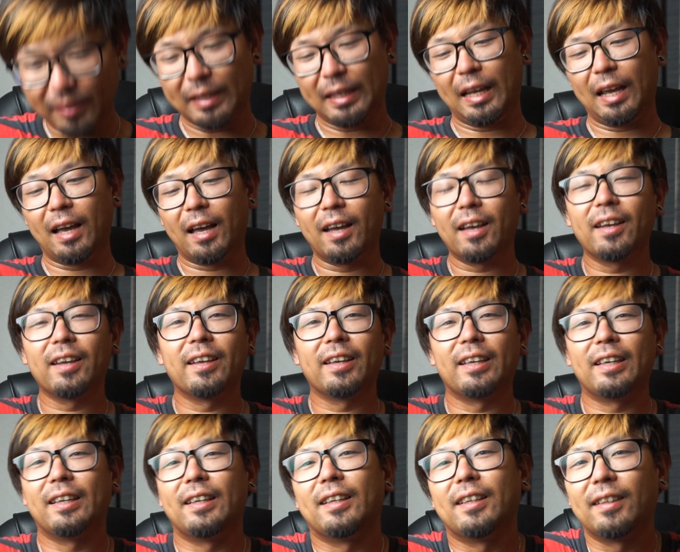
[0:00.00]
は
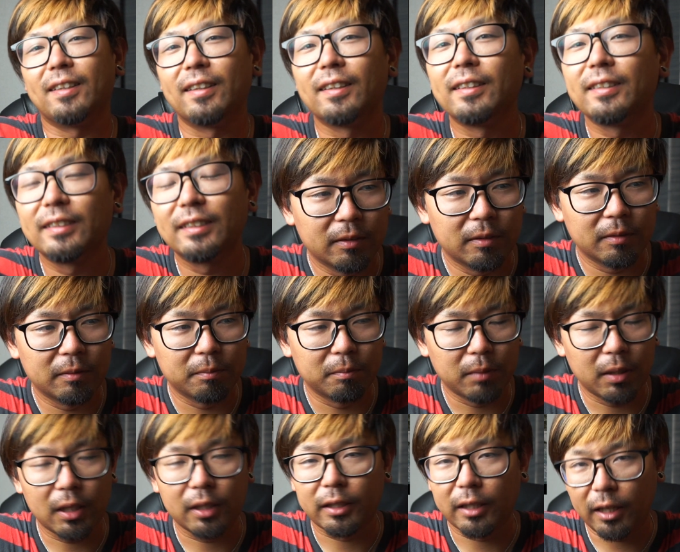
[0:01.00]
い
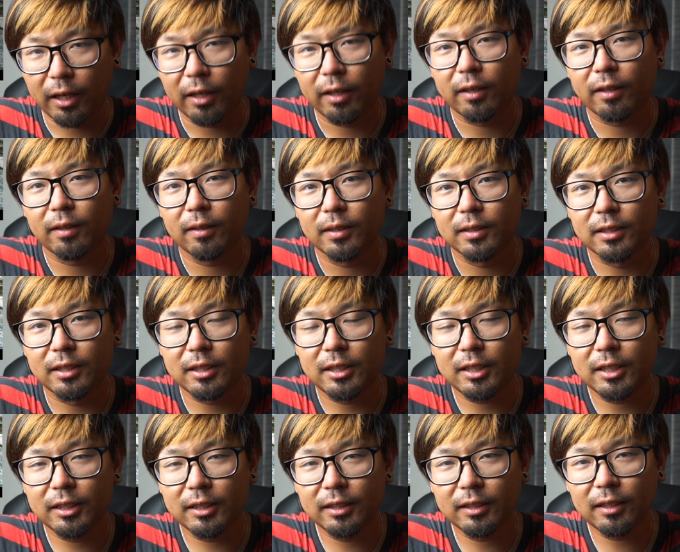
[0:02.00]
まあね自
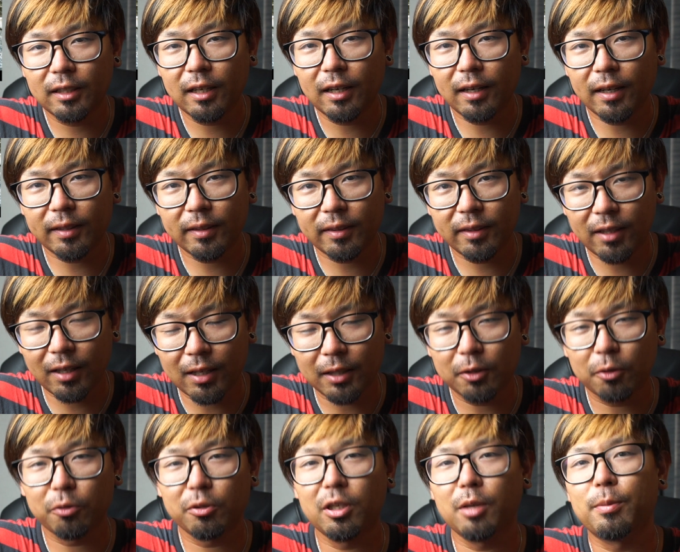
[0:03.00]
信があった
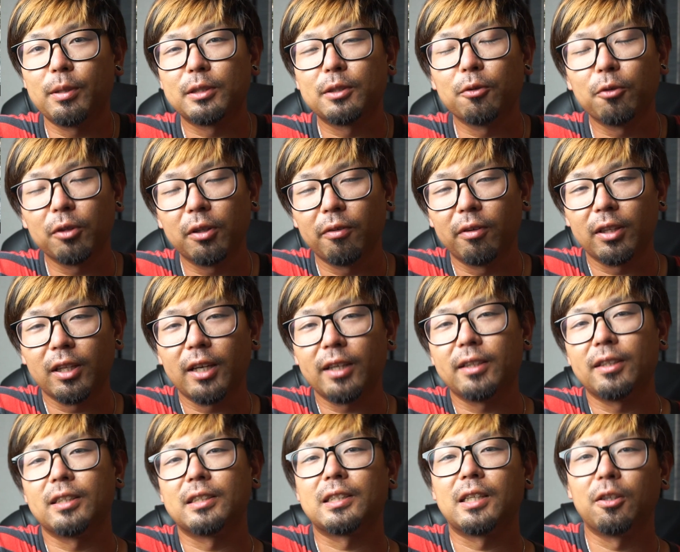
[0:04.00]
かといえばそうではな
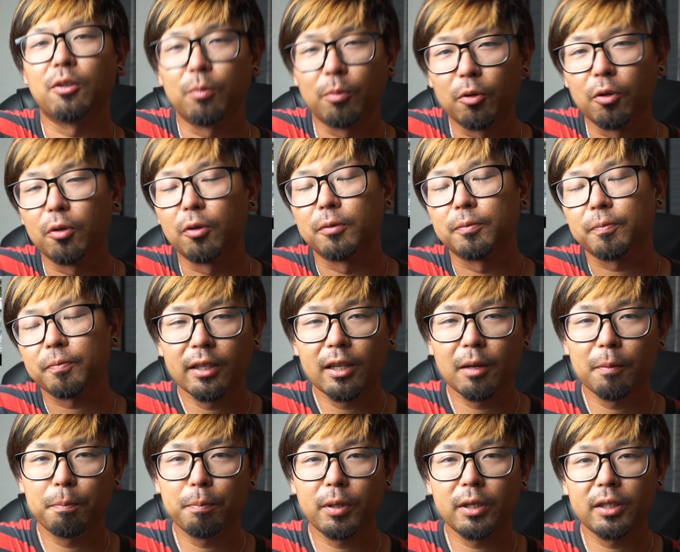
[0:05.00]
いんですけども
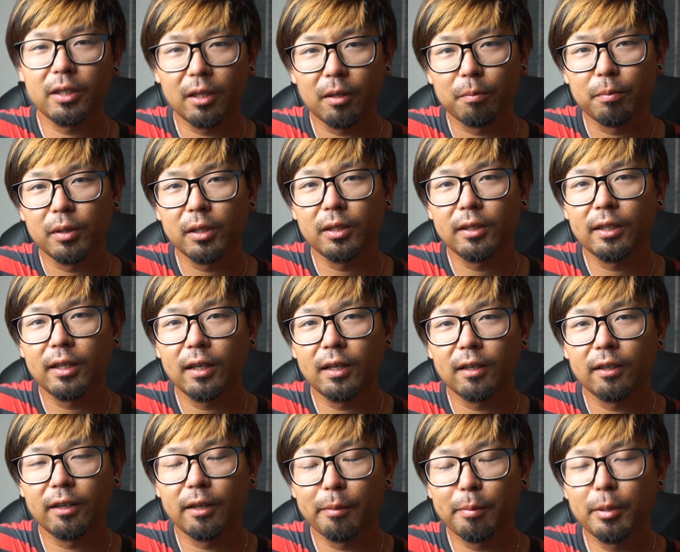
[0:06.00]
やっぱりねみん
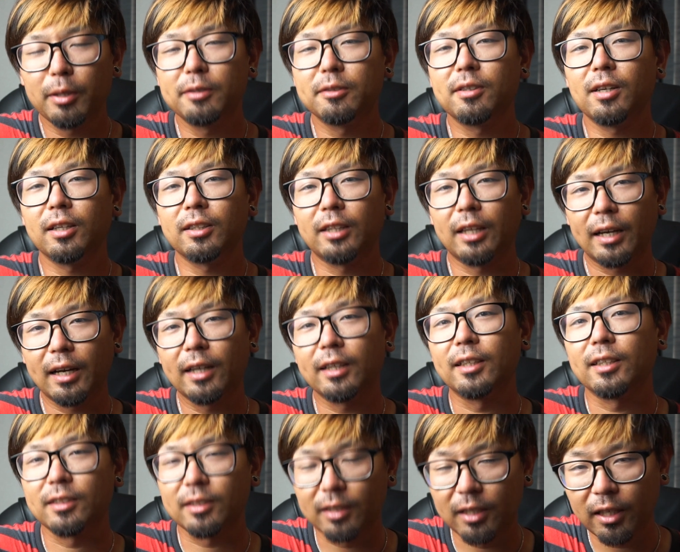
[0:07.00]
なレベルが高
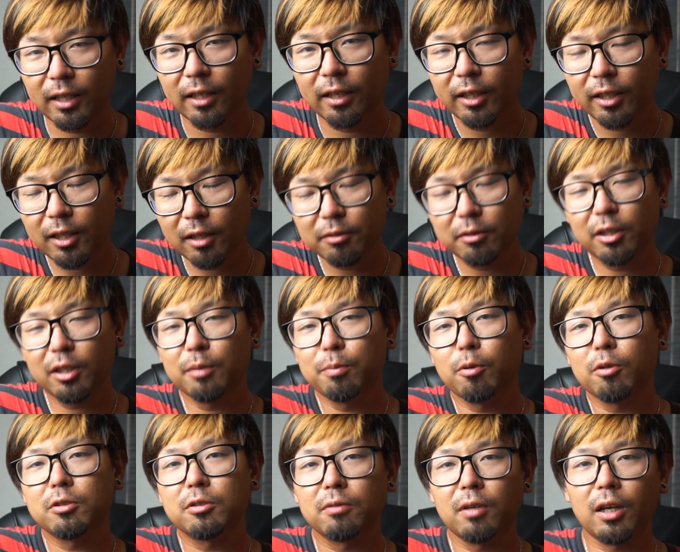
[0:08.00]
いですね比較的
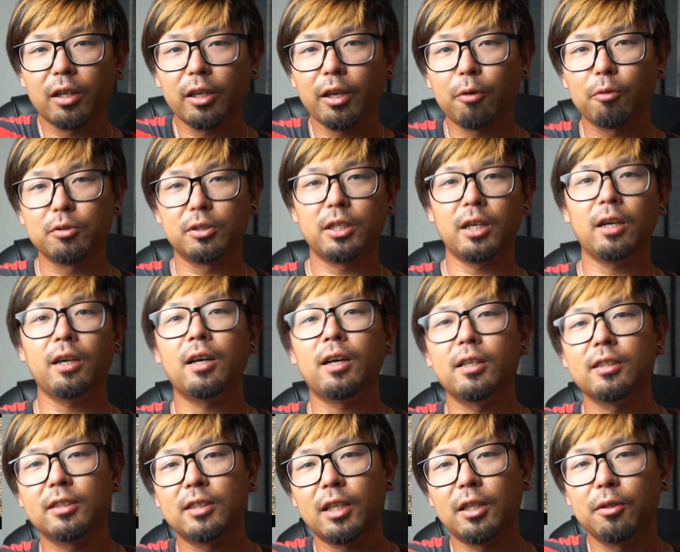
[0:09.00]
僕は結構前
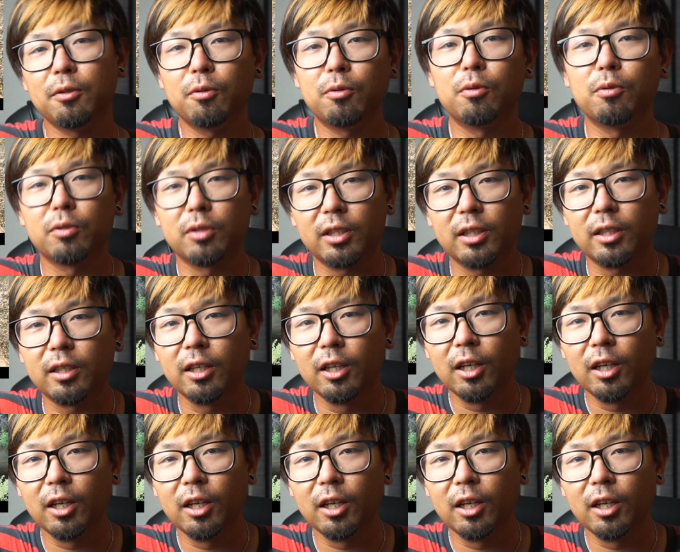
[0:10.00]
半戦の方に